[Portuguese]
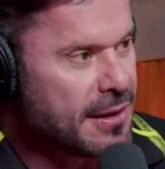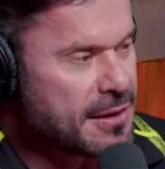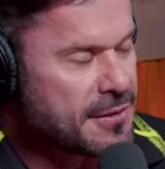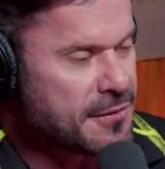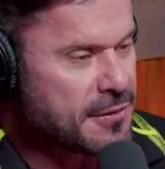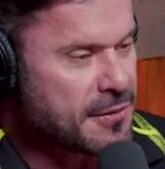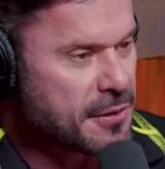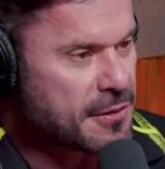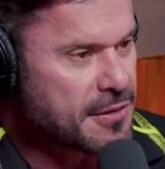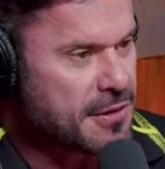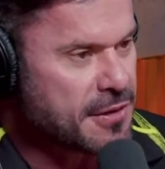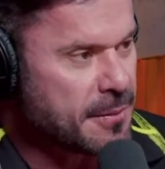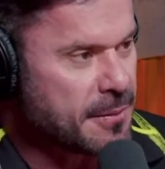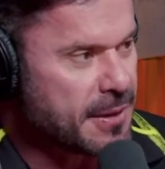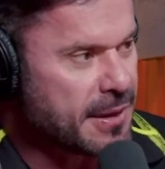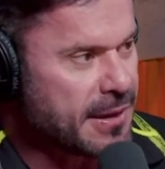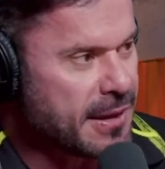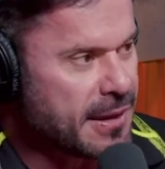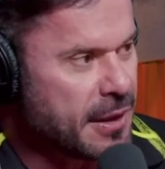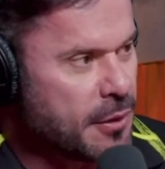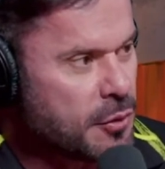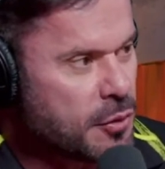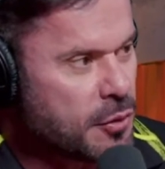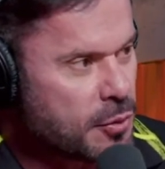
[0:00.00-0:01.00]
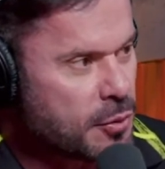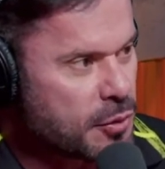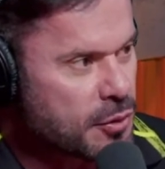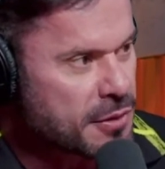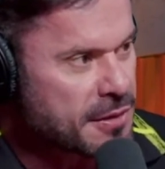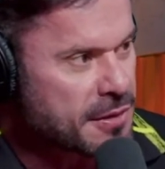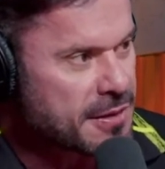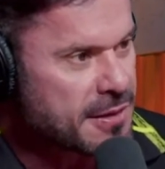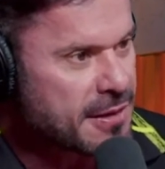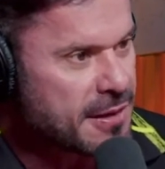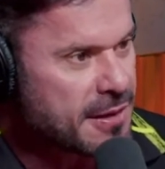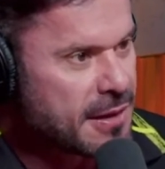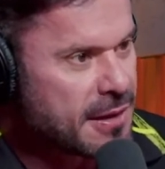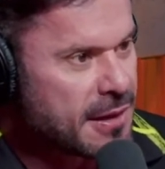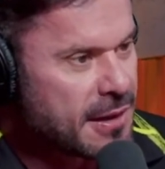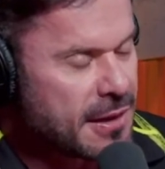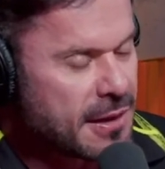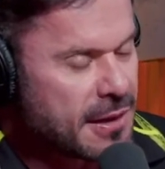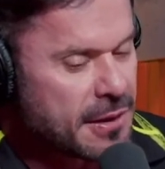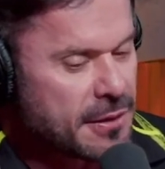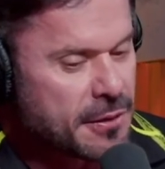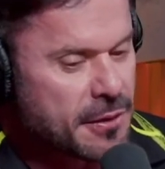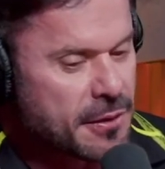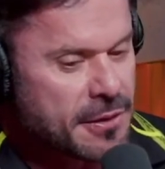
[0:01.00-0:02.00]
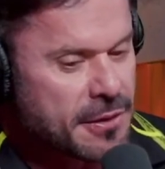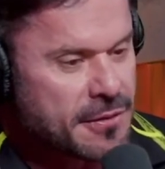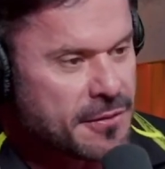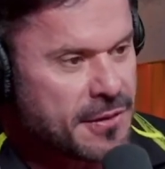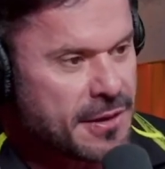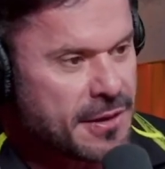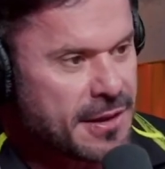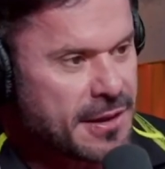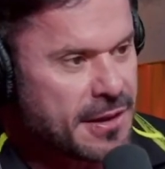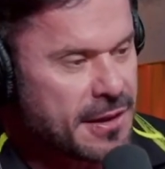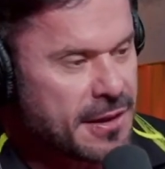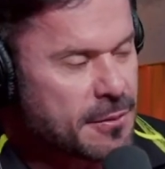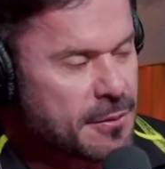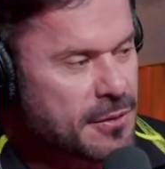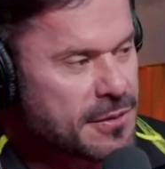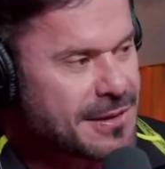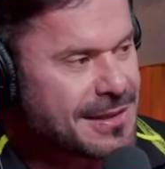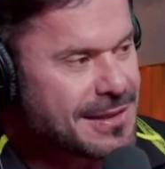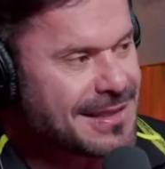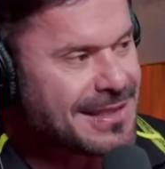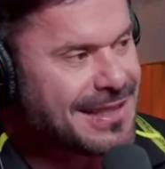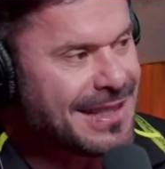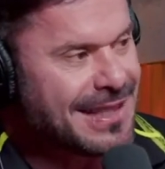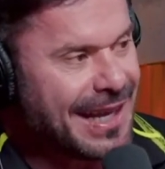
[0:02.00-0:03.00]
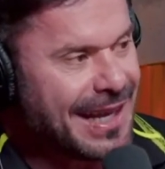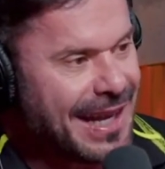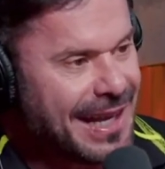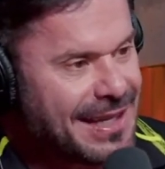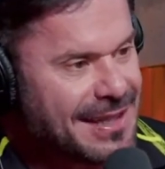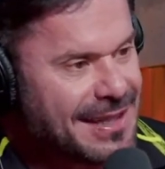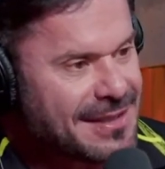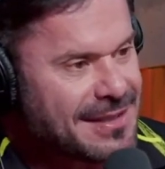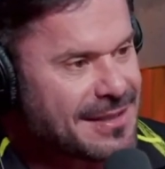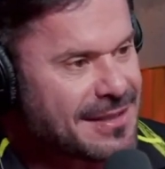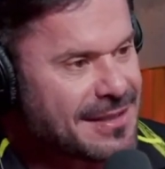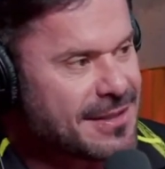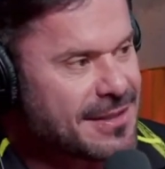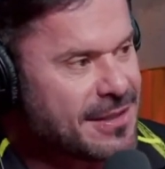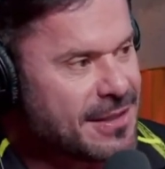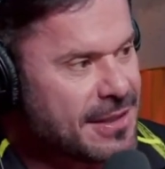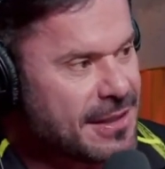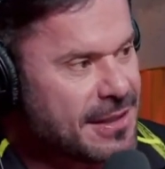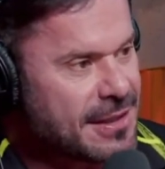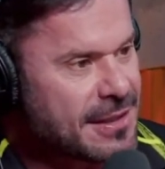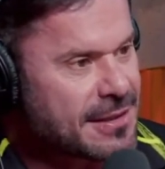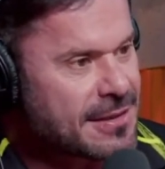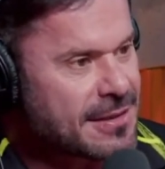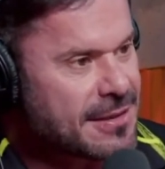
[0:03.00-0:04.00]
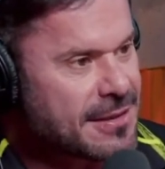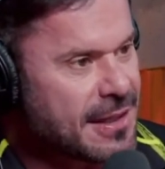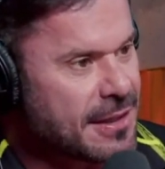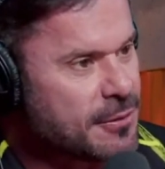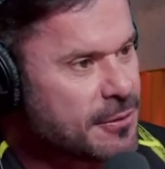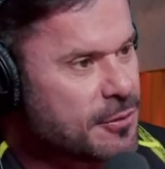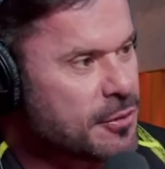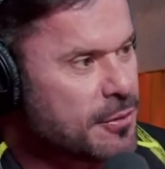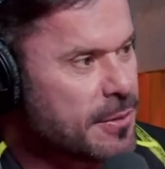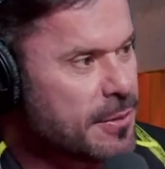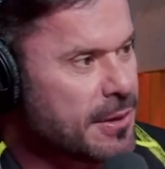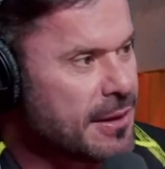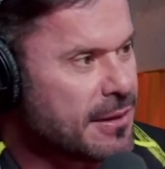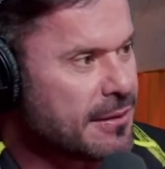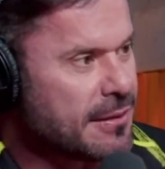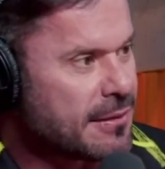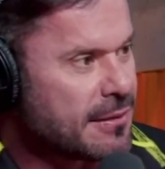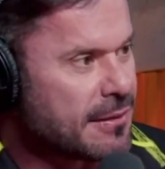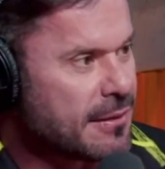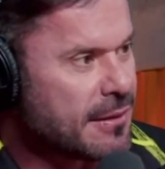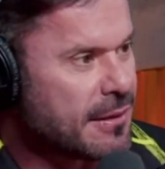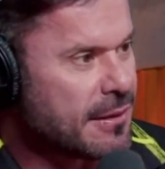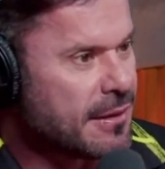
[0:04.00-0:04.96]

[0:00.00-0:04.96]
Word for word: esse final de semana, eu e o Muse. Nós ficamos três dias sem dormir.